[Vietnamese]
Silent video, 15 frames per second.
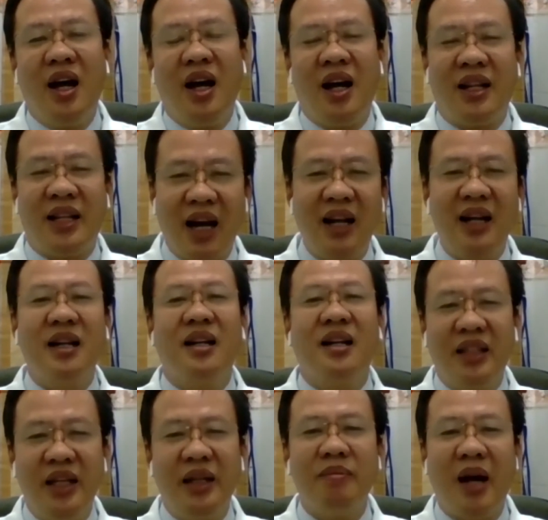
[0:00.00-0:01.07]
à, tăng
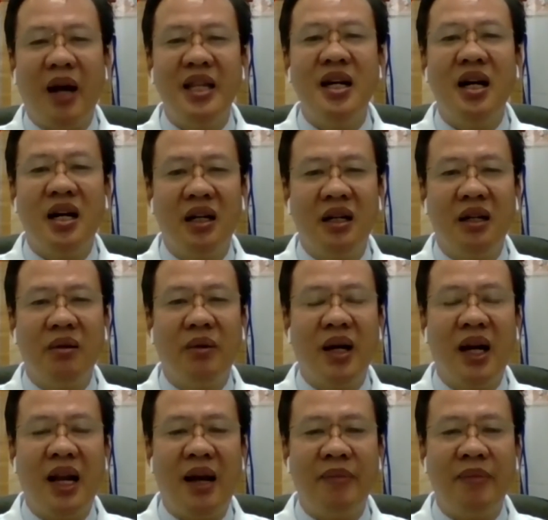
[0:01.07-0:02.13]
tiết bã nhờ
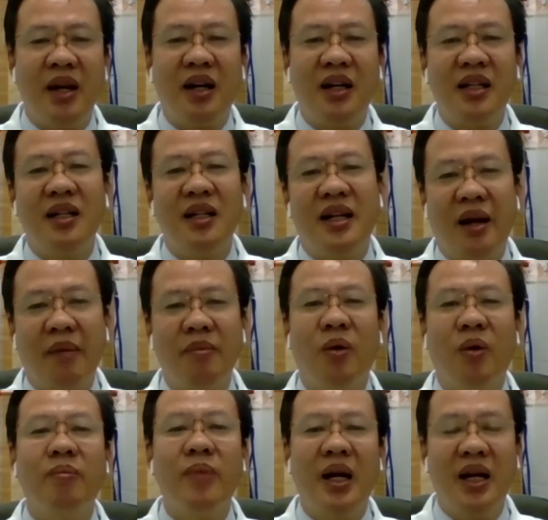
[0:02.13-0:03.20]
và làm cho cái tình trạng
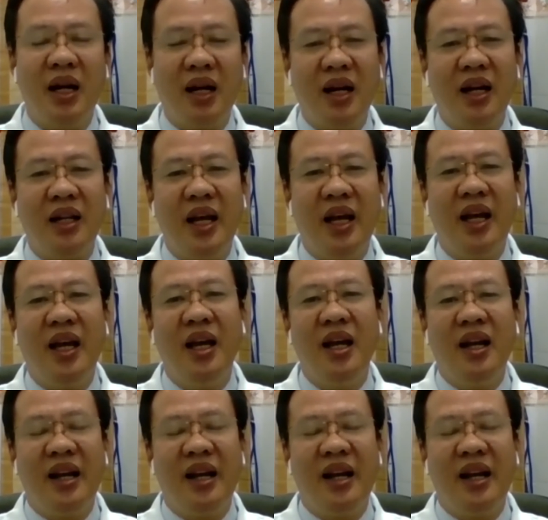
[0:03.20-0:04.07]
muộn mình nó có thể